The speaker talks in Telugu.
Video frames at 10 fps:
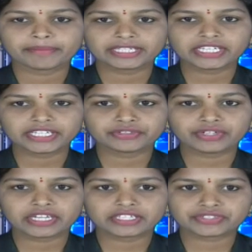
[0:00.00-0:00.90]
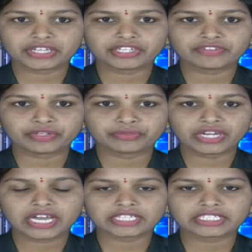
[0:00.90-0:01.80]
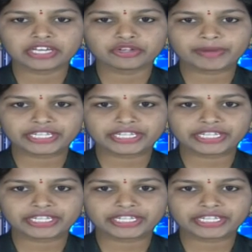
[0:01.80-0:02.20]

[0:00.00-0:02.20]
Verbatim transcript: పెద్ద ఎత్తున ఇసుక నిల్వలు ఉన్నా అధికారులు